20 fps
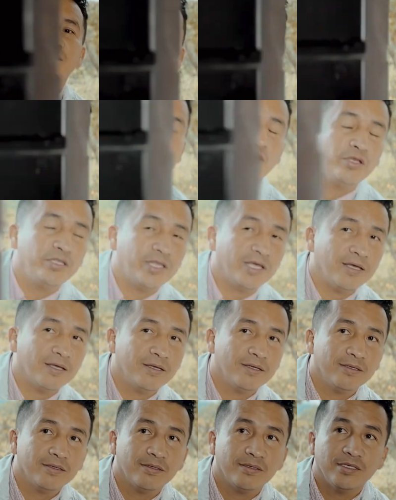Señorita,
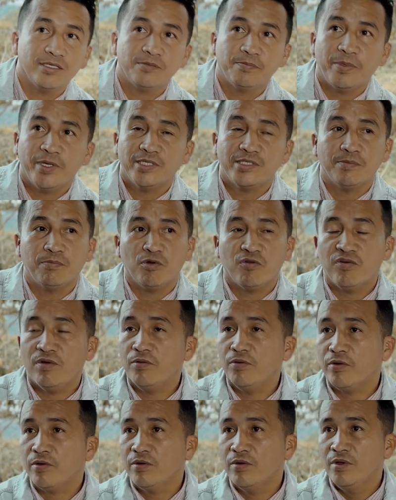espérese, por
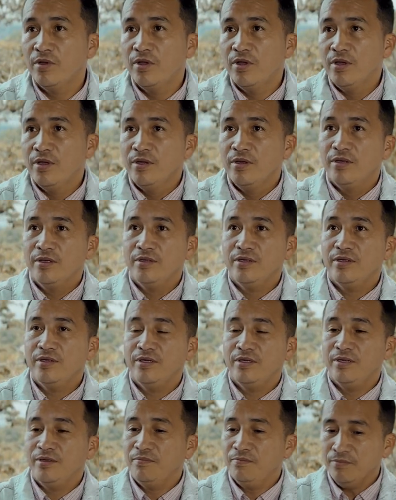favor.
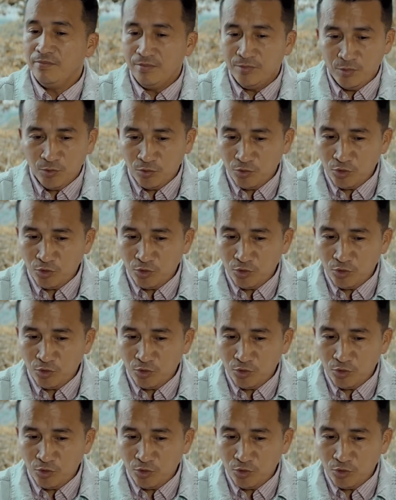Eh, no,